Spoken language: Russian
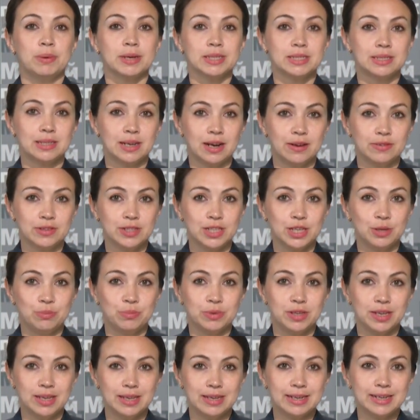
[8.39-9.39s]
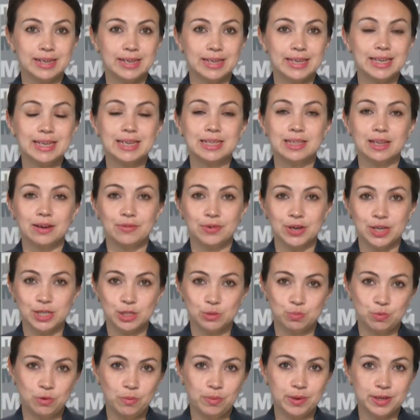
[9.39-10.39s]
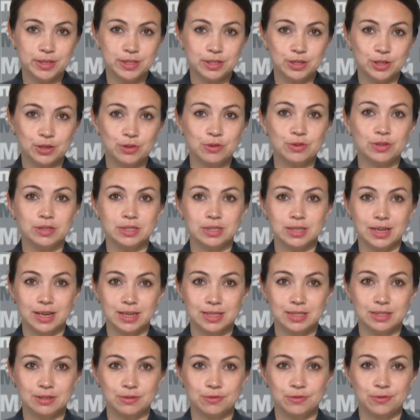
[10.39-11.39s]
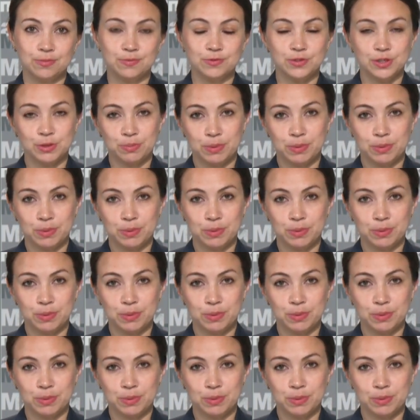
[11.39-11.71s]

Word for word: Поздравил именинника и глава республики Юрий Зайцев.